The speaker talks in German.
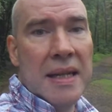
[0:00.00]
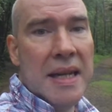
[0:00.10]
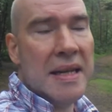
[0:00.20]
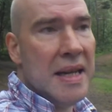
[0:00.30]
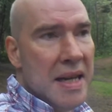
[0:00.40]
Ich
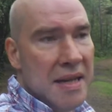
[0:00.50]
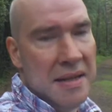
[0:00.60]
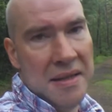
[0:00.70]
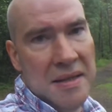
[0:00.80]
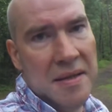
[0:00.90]
hätte
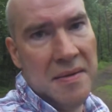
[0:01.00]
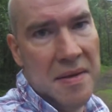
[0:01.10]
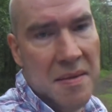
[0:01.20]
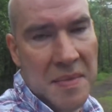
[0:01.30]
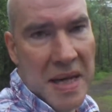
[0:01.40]
gerne
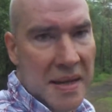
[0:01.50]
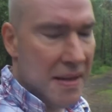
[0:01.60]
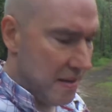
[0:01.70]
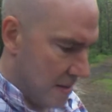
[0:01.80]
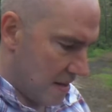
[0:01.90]
ähm,
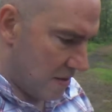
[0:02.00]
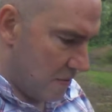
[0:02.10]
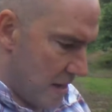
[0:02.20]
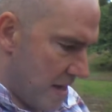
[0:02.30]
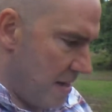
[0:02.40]
jetzt
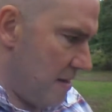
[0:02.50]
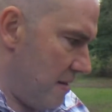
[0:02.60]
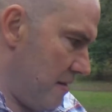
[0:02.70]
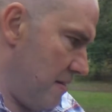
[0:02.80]
aktuell